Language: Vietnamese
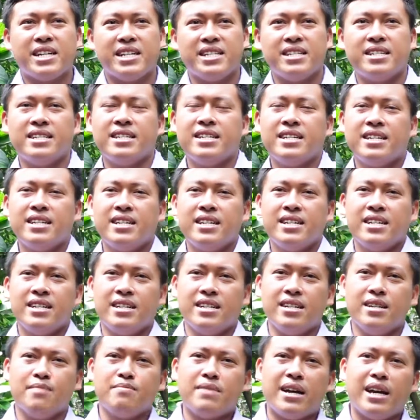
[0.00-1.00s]
trình
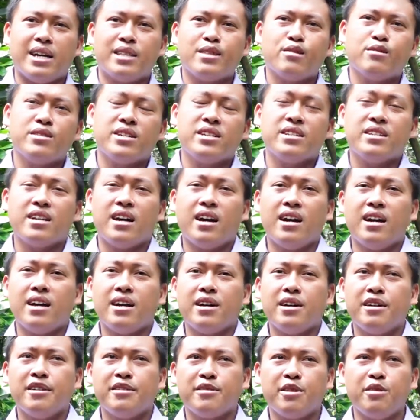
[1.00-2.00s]
thì hôm nay tôi xin à,
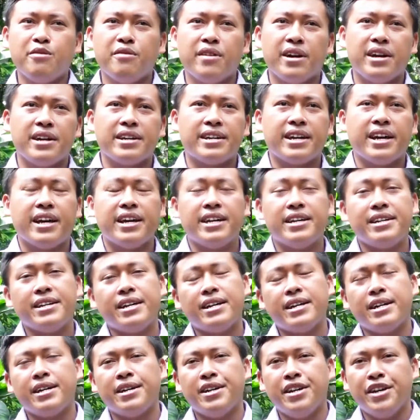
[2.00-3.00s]
nói về cái
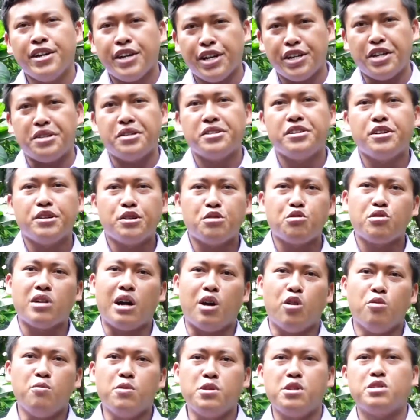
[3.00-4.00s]
à, cái định hướng xuất
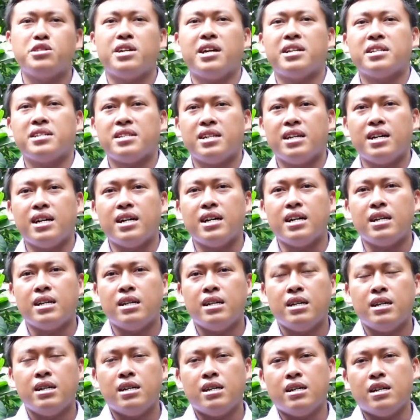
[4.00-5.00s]
khẩu bưởi xanh
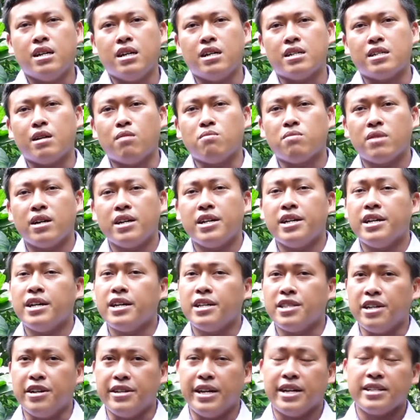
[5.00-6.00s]
à, trong cái
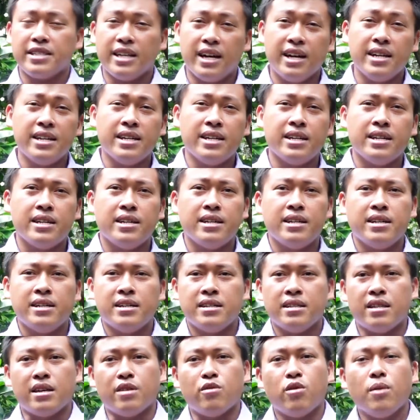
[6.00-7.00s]
thời gian tới
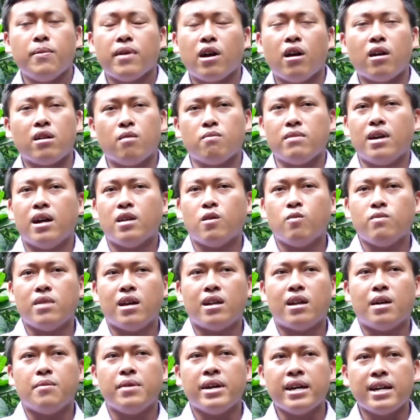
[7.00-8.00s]
thì quý bà con nông dân chúng
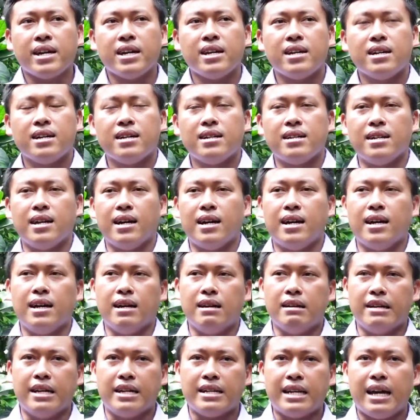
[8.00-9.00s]
ta đã biết là
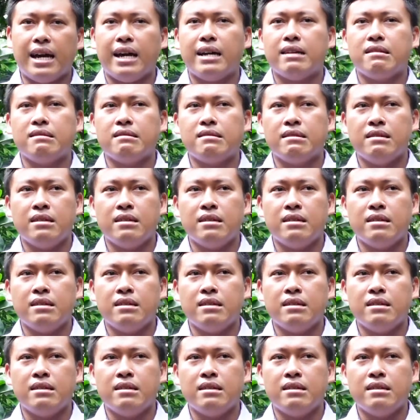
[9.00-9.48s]
hiện nay